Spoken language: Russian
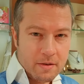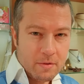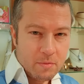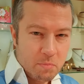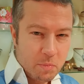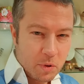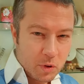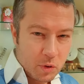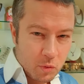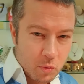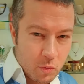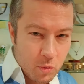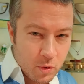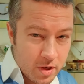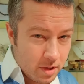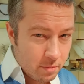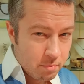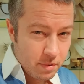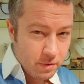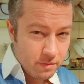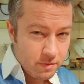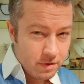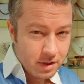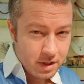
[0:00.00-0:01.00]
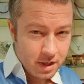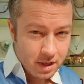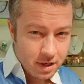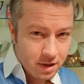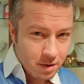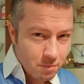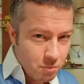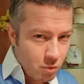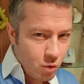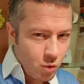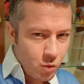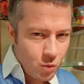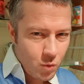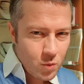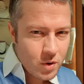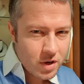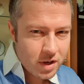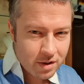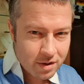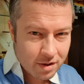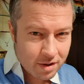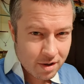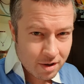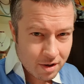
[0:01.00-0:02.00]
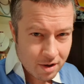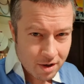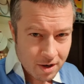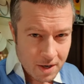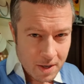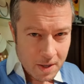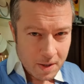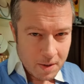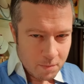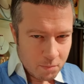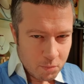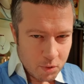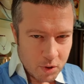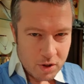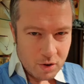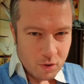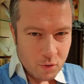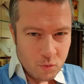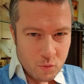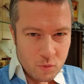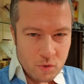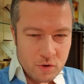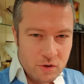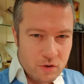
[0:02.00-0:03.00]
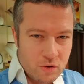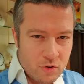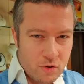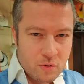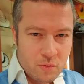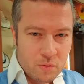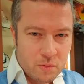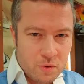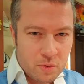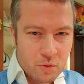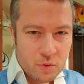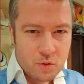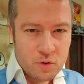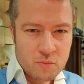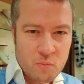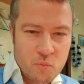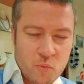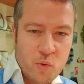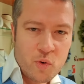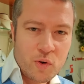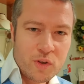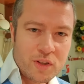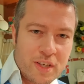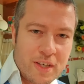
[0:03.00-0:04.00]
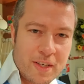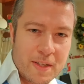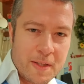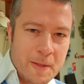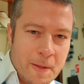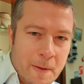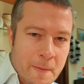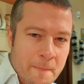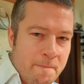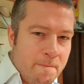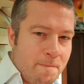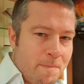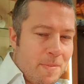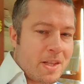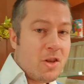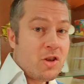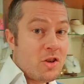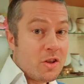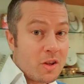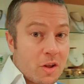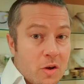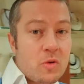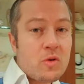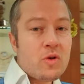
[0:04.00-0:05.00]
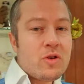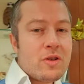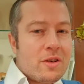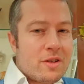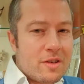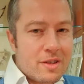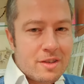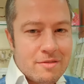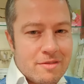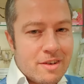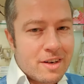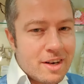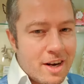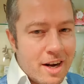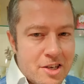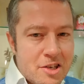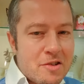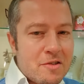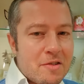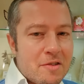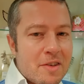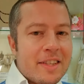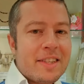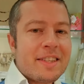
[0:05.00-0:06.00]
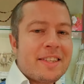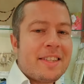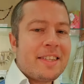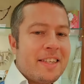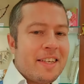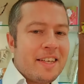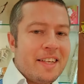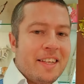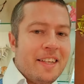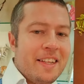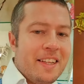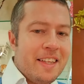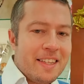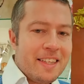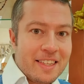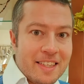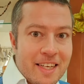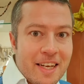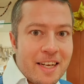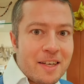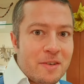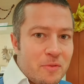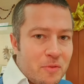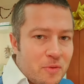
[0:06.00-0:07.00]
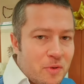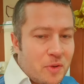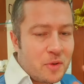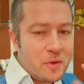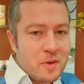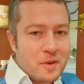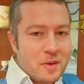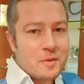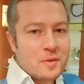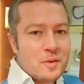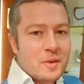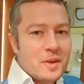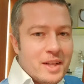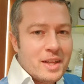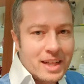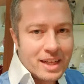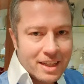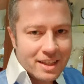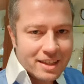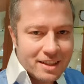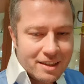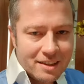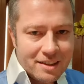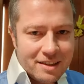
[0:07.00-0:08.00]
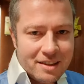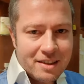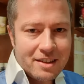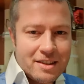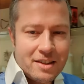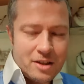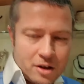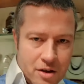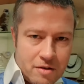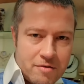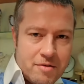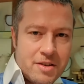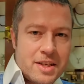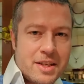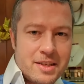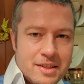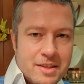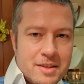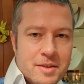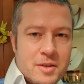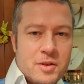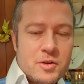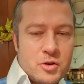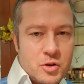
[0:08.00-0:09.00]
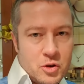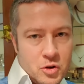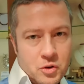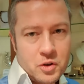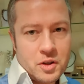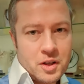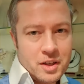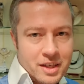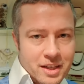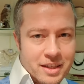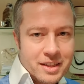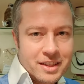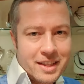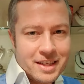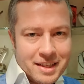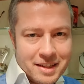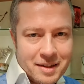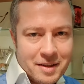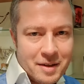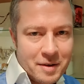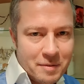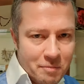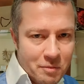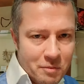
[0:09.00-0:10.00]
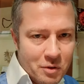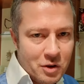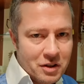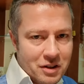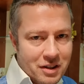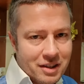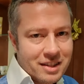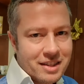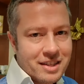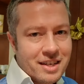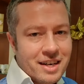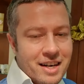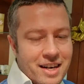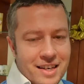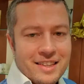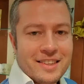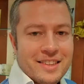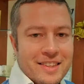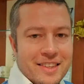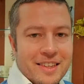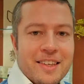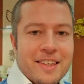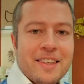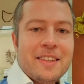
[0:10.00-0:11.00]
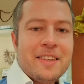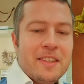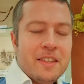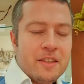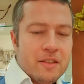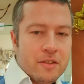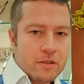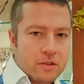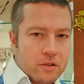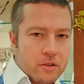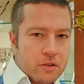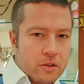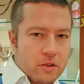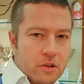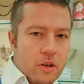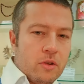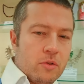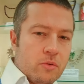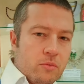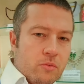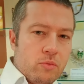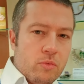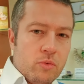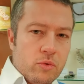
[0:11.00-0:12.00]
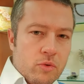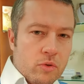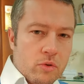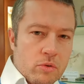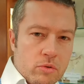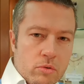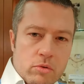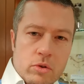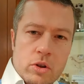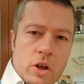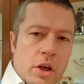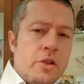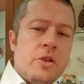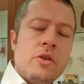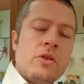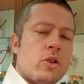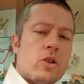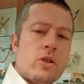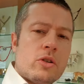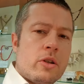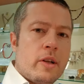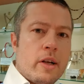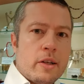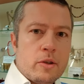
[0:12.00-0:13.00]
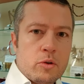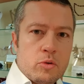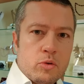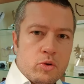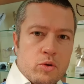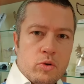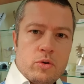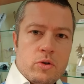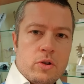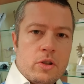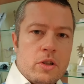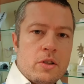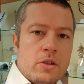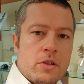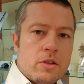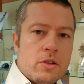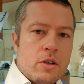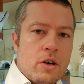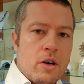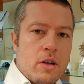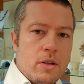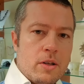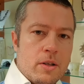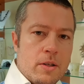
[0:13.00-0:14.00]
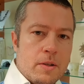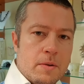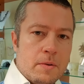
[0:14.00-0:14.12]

подходят по витринам, ходят так, потихонечку все смотрят. Человек уже разворачивается, и я ему говорю, так вы что-то конкретное, может, искали-то? Она такая, я не нашла то, что я искала.